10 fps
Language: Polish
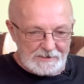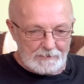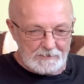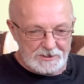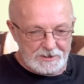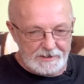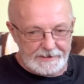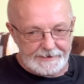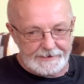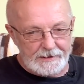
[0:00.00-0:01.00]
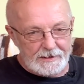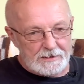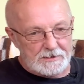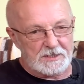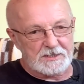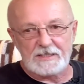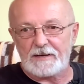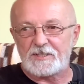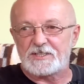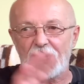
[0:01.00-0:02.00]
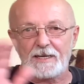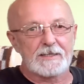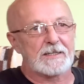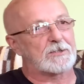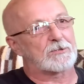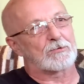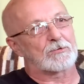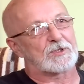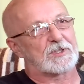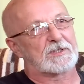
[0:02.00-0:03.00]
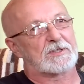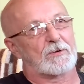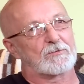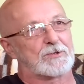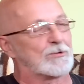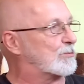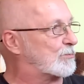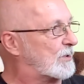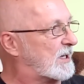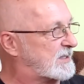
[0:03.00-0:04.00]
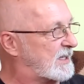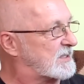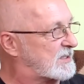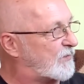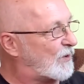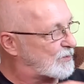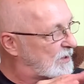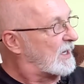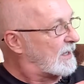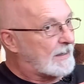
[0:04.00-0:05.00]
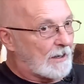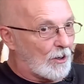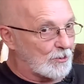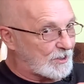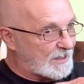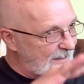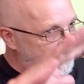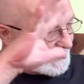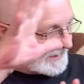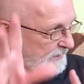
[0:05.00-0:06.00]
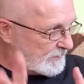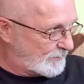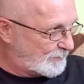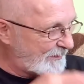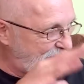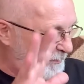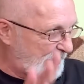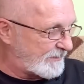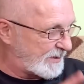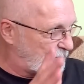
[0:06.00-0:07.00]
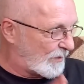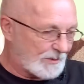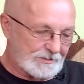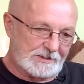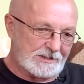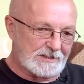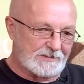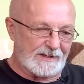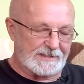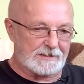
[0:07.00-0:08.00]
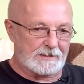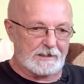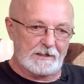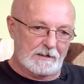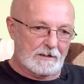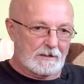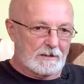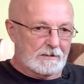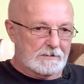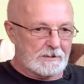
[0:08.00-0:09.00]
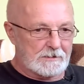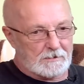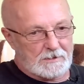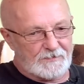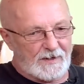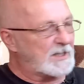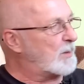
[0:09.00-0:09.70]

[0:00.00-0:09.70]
na myśli tych niewidzialnych, którzy tą strukturę sobie stworzyli, odkryli pewne prawidłowości i stwierdzili, ty, to jest fajnie